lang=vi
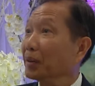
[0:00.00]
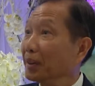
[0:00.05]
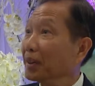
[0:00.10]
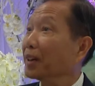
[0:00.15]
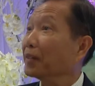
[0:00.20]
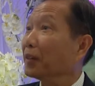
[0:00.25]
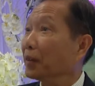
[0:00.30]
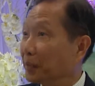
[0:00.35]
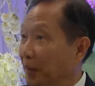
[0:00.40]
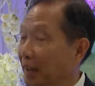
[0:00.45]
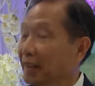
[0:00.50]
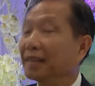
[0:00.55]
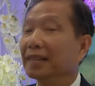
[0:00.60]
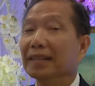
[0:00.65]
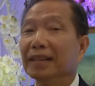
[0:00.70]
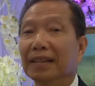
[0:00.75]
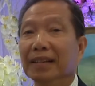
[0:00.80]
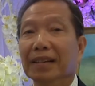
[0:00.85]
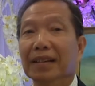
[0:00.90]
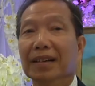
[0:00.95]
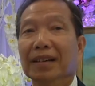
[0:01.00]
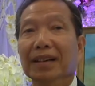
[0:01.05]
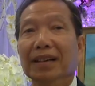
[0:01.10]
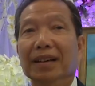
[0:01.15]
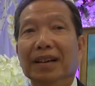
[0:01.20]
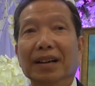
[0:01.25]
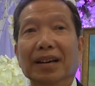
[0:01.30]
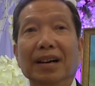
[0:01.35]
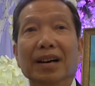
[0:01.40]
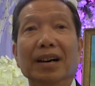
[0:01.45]
anh à, Phạm Canh.
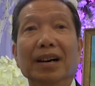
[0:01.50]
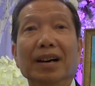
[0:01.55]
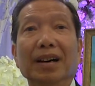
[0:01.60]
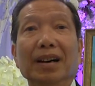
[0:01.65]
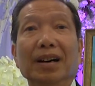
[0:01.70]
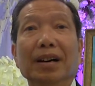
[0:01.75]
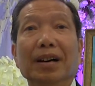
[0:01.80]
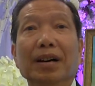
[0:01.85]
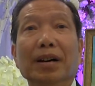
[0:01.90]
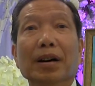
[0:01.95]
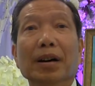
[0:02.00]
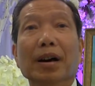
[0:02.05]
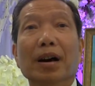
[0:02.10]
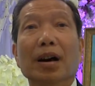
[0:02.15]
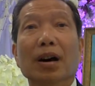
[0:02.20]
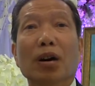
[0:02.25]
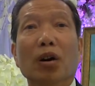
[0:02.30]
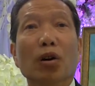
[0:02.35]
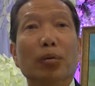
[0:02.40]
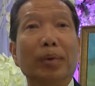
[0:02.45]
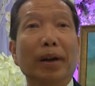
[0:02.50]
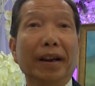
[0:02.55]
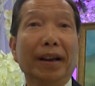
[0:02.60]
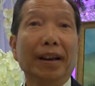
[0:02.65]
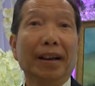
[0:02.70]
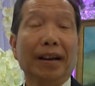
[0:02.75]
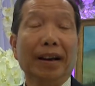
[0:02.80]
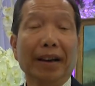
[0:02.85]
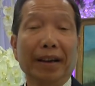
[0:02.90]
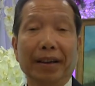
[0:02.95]
À, hôm nay
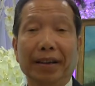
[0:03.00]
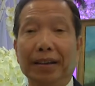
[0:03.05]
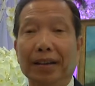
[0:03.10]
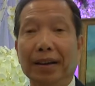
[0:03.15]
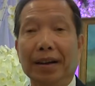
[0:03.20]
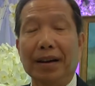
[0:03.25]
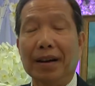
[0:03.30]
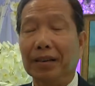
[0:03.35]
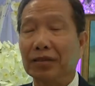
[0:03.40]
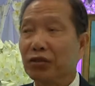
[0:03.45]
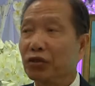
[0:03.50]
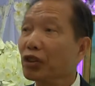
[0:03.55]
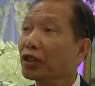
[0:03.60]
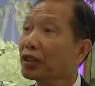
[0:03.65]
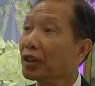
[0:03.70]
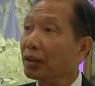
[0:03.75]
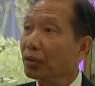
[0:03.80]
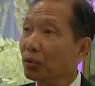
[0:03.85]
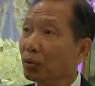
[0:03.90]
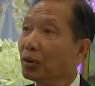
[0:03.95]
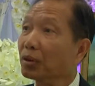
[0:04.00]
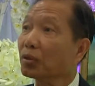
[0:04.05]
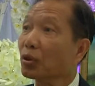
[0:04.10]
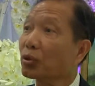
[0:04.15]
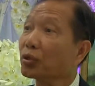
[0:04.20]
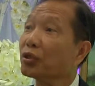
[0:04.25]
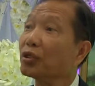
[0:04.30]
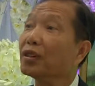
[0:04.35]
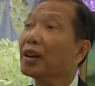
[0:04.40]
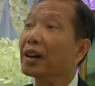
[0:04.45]
là ngày sinh nhật của Đức tổ
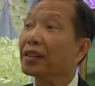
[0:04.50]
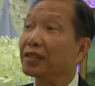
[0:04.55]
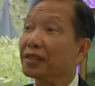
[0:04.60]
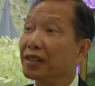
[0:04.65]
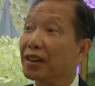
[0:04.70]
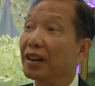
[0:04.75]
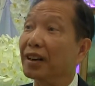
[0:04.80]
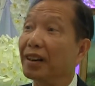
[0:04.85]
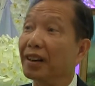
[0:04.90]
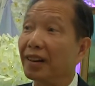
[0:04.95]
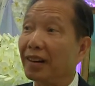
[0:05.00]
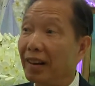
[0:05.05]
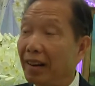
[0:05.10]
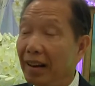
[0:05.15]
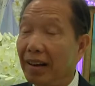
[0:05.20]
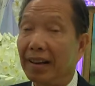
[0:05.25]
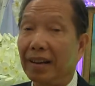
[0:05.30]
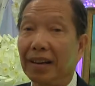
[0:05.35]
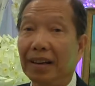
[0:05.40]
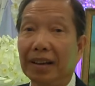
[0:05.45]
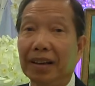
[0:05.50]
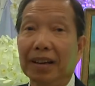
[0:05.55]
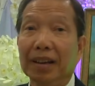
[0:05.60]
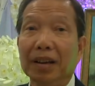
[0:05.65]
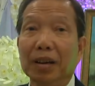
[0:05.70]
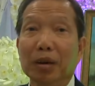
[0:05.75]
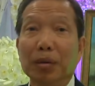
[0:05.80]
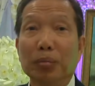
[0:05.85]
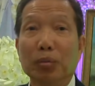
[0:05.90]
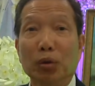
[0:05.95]
sư Dasira Narada,
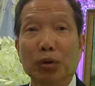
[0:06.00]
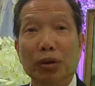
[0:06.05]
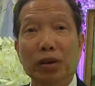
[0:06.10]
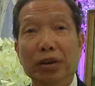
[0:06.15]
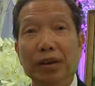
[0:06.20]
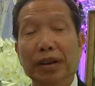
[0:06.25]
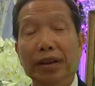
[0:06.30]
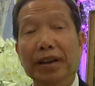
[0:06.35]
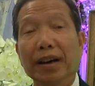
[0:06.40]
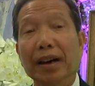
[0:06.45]
một người